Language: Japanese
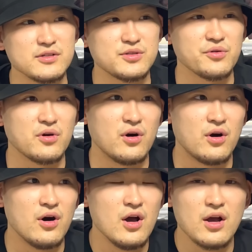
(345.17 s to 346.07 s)
そ
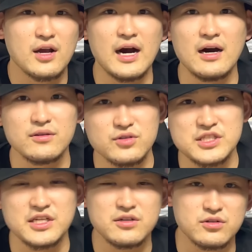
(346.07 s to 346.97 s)
の
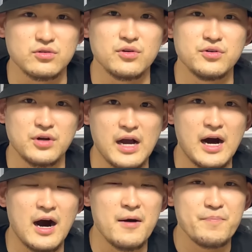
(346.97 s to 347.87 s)
ガードチックという
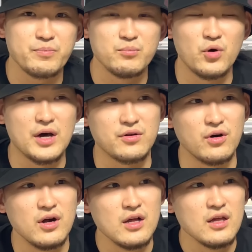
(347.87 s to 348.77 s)
か、も
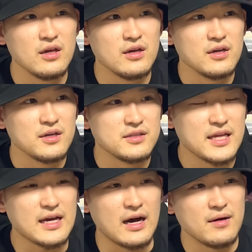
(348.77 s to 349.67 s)
うな
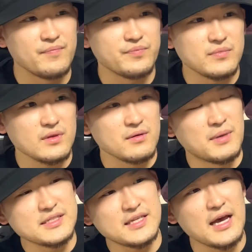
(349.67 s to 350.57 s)
んか
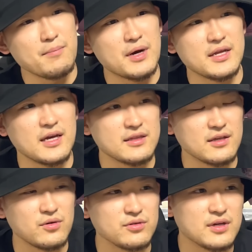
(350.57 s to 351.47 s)
バスケあんまりやった
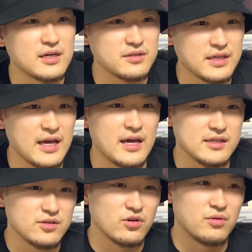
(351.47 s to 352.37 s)
ことなくて、
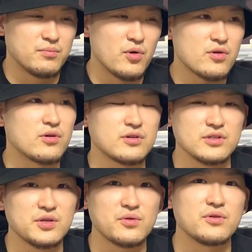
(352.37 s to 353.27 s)
その母国
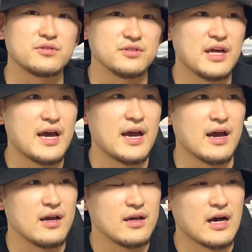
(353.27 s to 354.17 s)
祖国
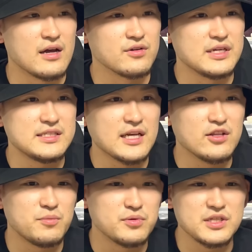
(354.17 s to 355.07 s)
で
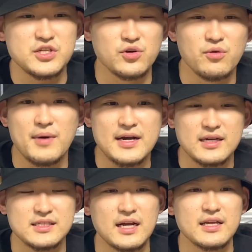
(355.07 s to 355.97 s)
インサイドポジションを
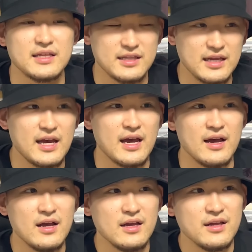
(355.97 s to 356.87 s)
任されてて、
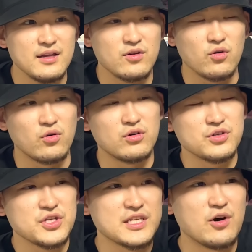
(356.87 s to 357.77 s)
こう
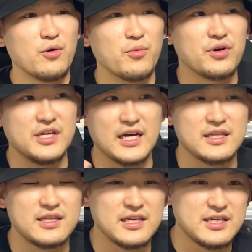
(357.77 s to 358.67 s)
ゴール下を主にやっ
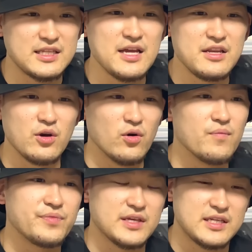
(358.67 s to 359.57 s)
てきて日
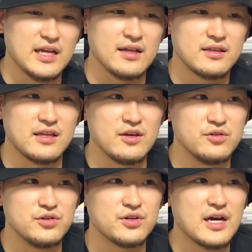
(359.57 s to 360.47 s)
本に来たっていう
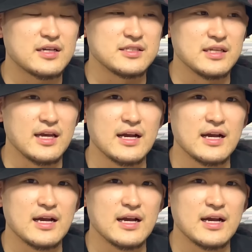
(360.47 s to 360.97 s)
留学生